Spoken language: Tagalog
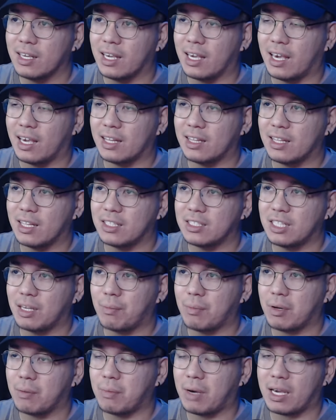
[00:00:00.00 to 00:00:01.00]
and then
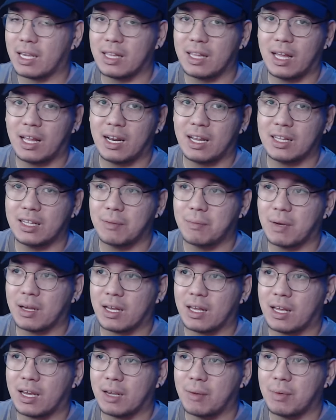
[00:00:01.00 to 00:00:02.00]
syempre makilala ng
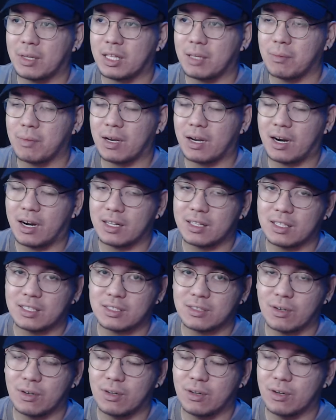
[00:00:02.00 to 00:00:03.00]
mga iba't ibang artists
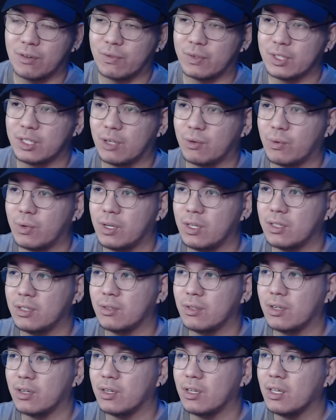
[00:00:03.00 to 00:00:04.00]
all over the world,
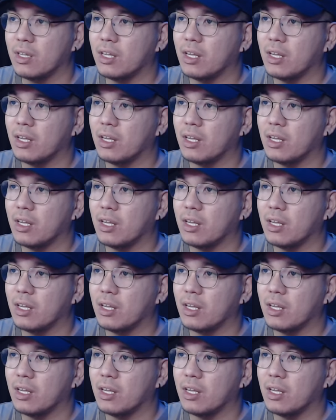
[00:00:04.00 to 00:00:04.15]
no.